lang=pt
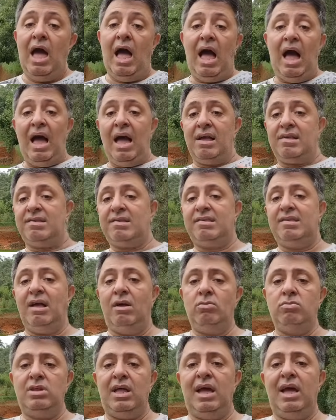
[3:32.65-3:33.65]
A
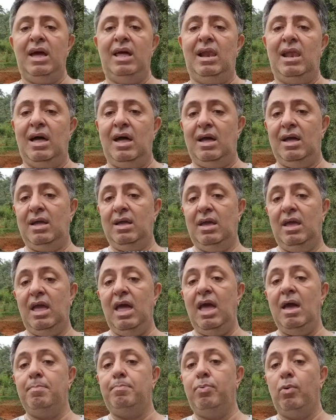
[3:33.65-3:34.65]
ação dela
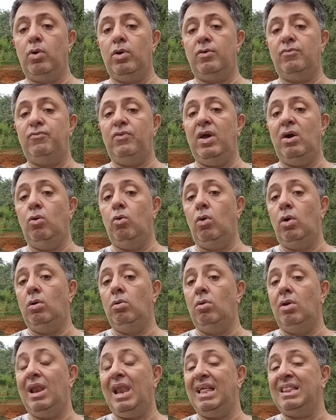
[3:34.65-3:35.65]
é por
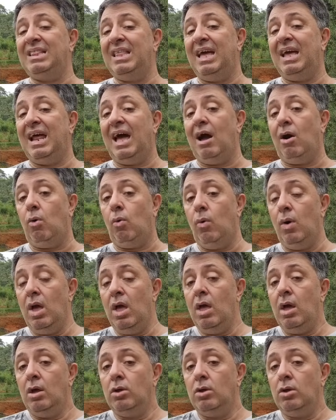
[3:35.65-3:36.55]
ferrolho lateral